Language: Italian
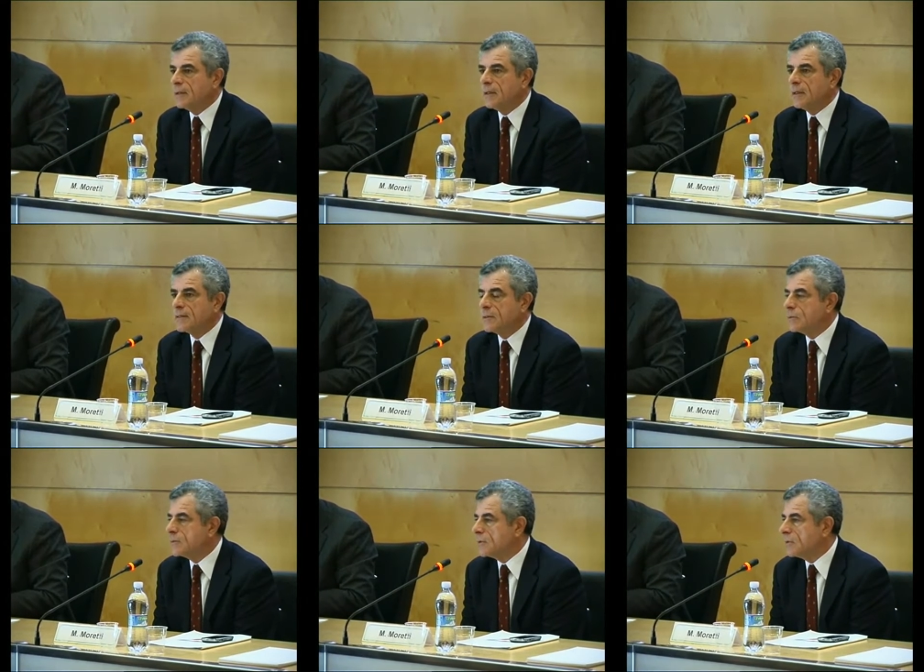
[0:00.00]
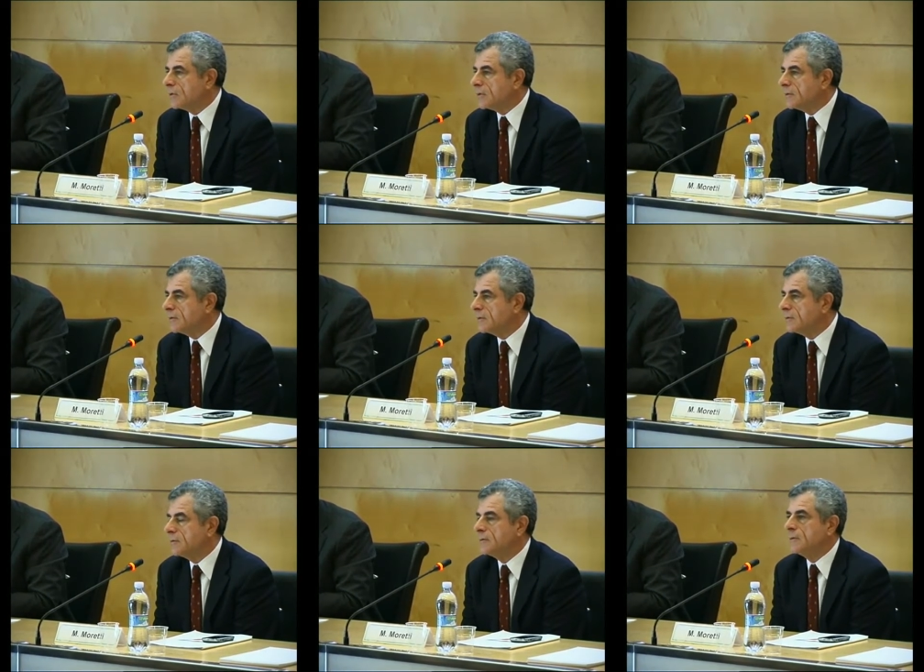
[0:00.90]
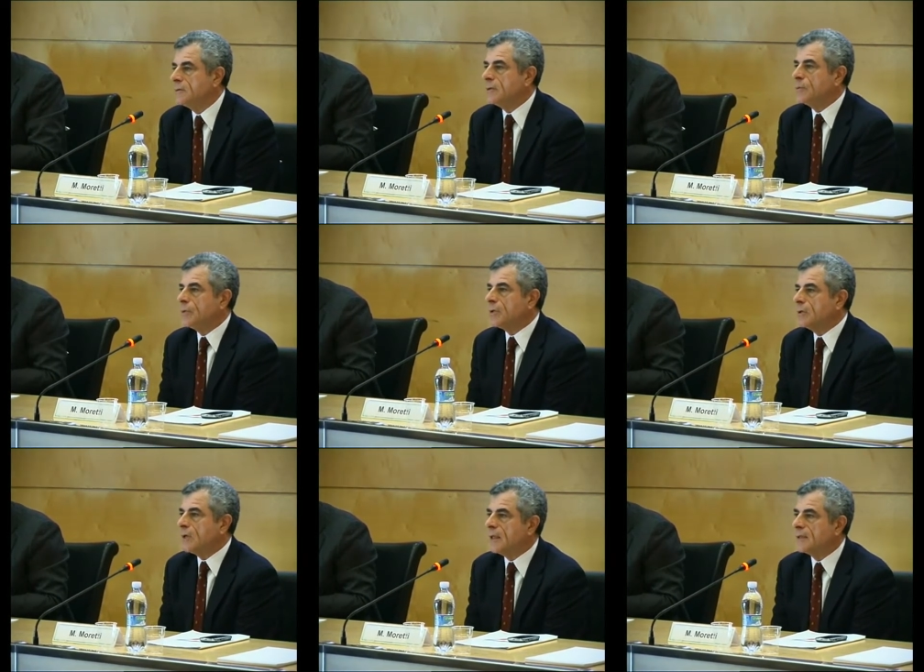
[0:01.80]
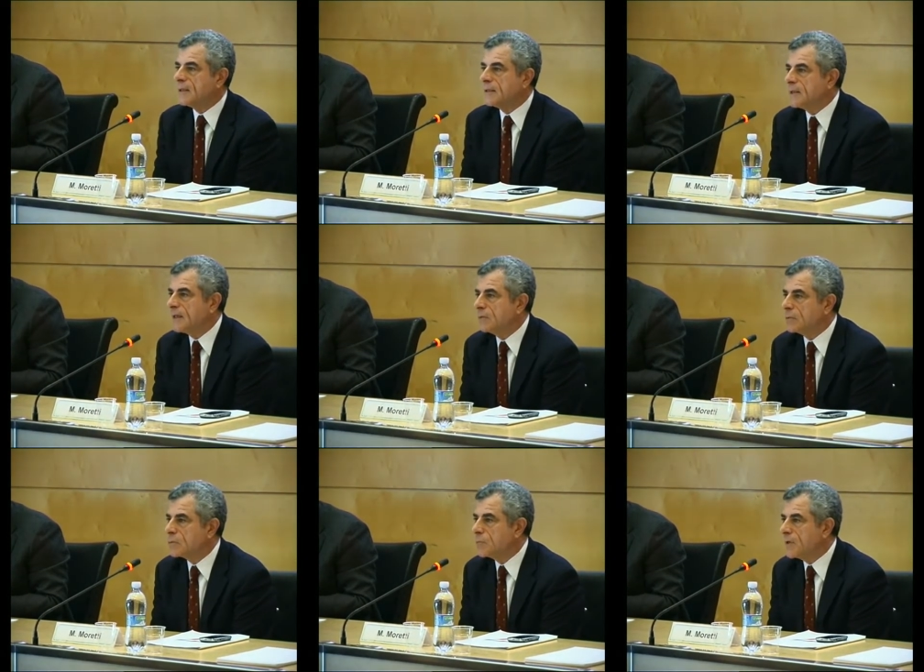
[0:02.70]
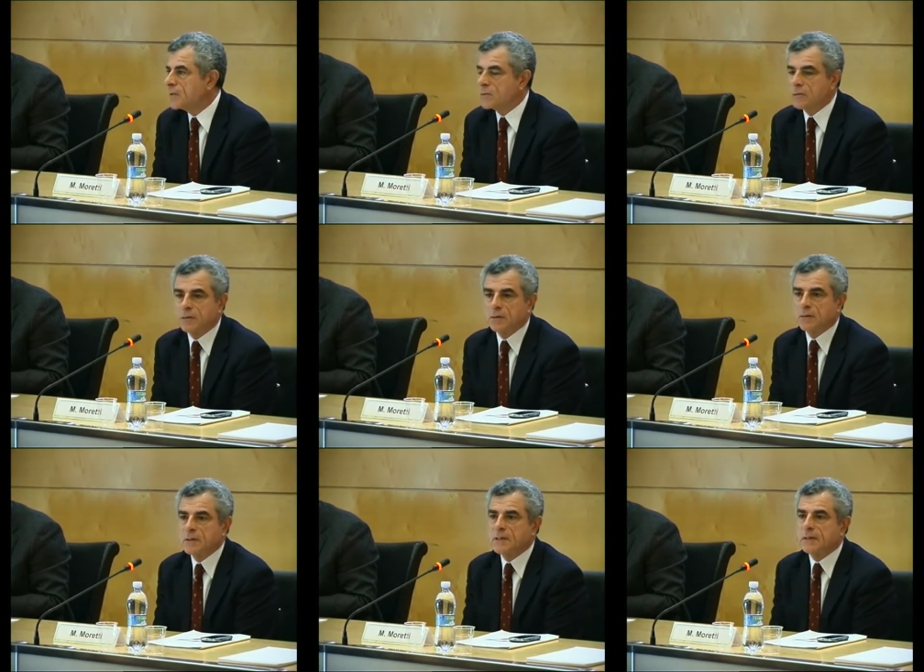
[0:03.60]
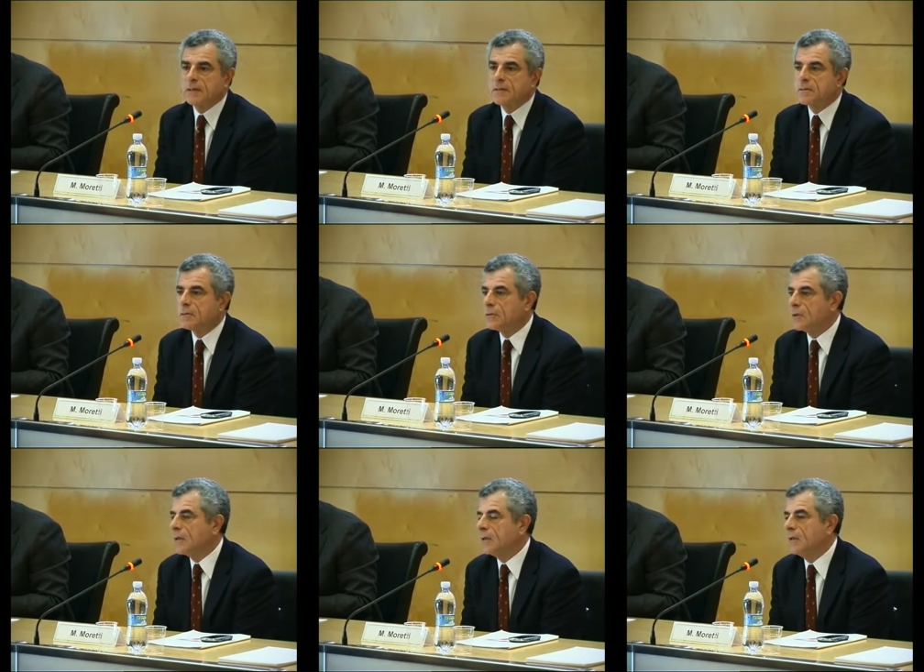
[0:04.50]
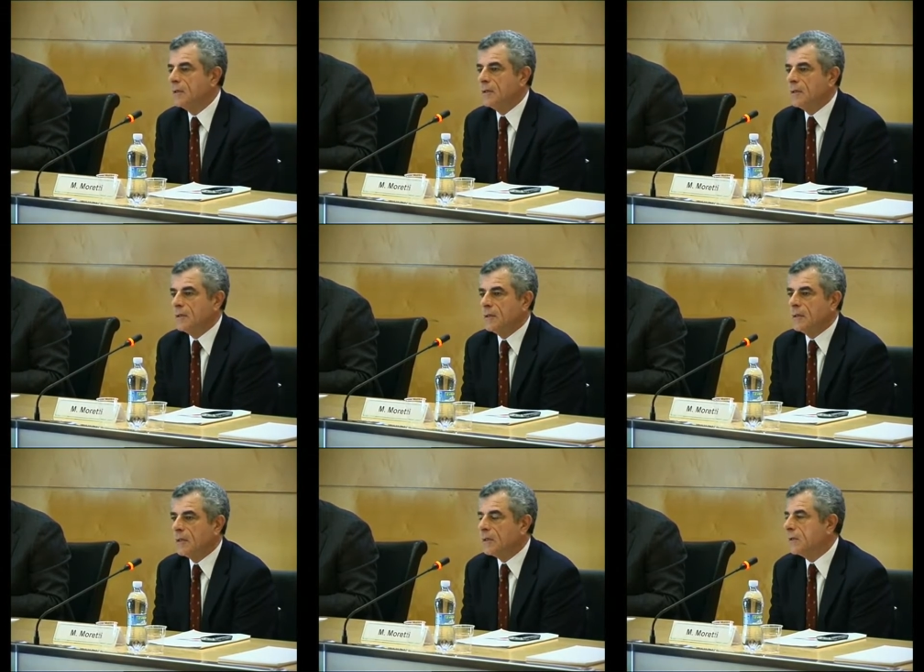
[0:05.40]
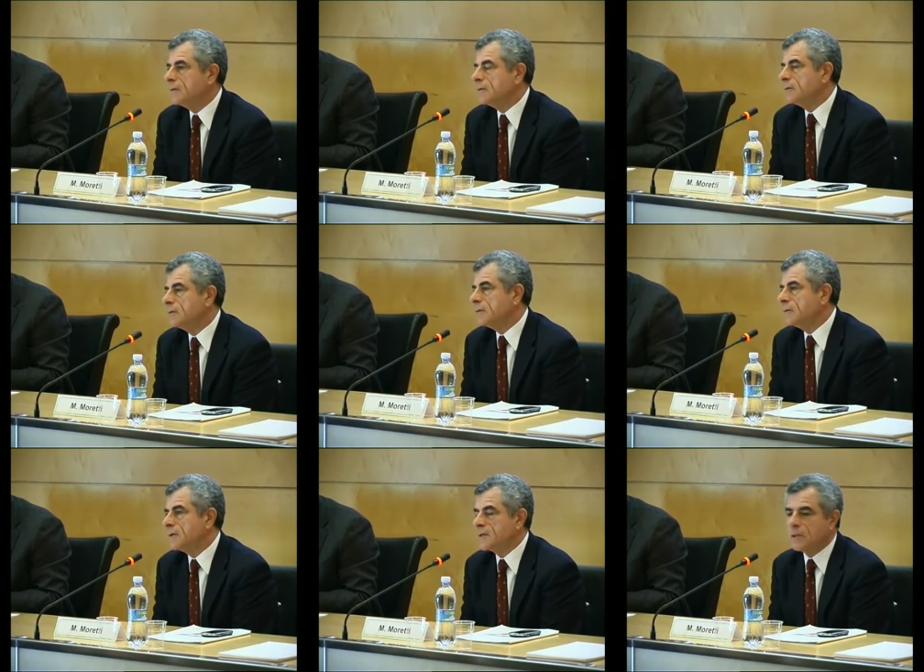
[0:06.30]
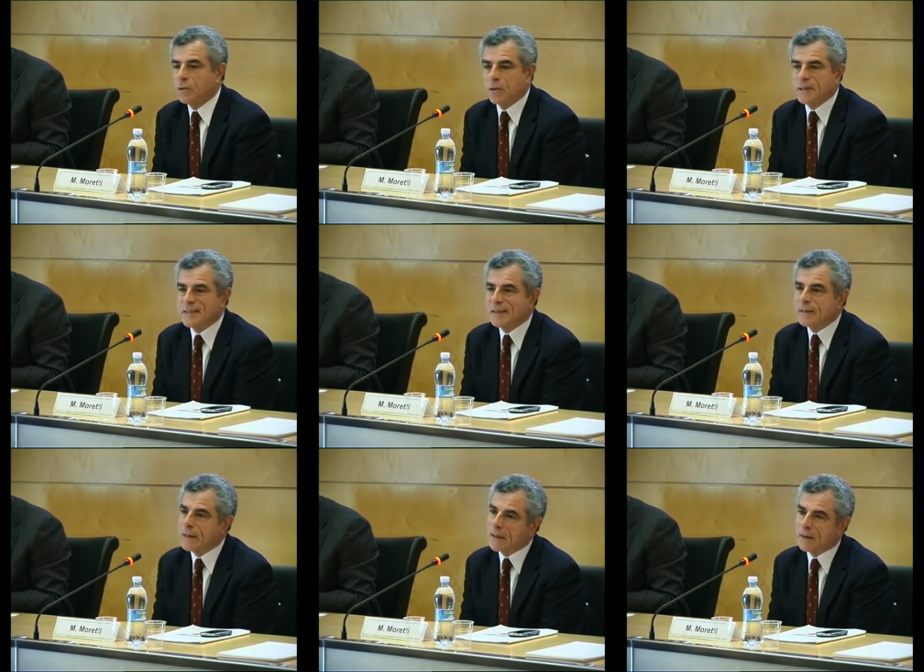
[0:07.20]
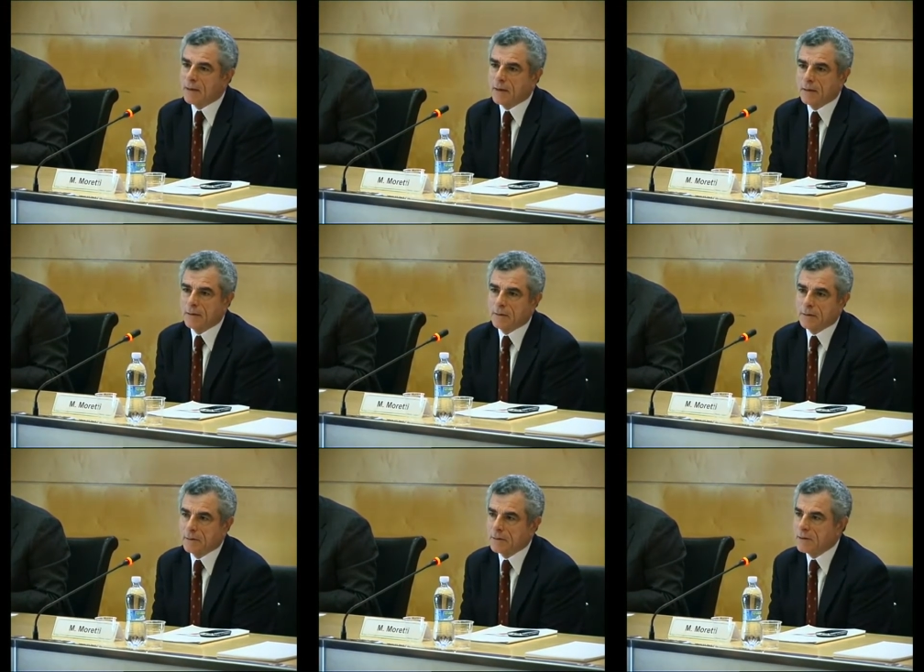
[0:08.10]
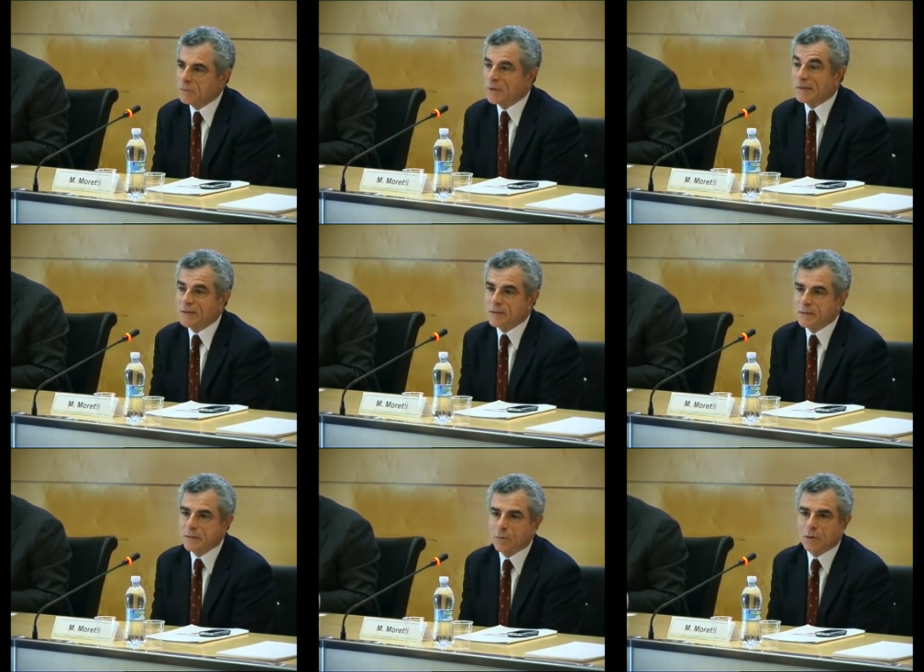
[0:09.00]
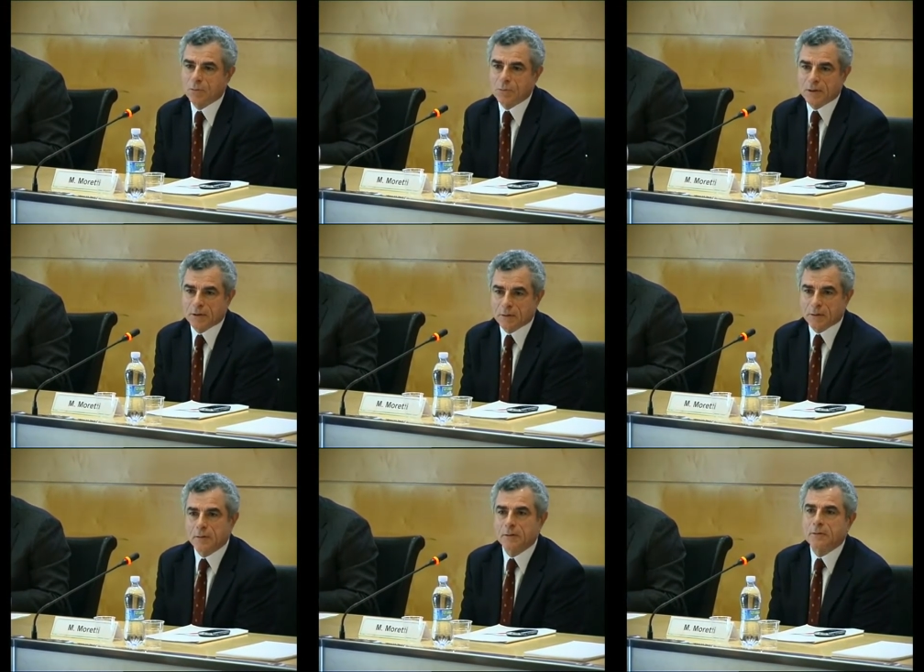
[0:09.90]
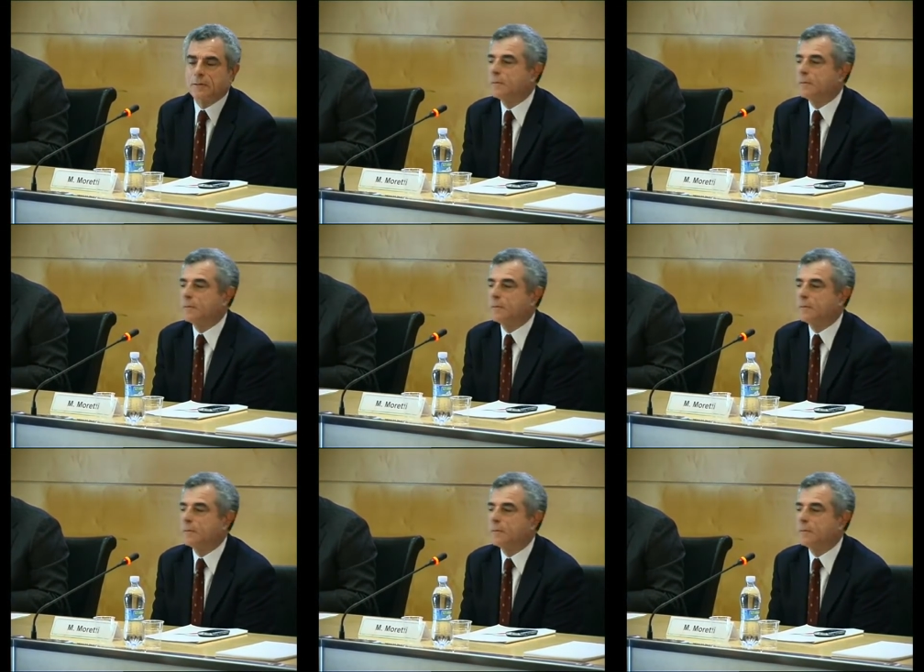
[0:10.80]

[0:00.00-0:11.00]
delle istituzioni, però altrettanto spesso questa attenzione è, eh, se non istantanea, di brevissimo periodo.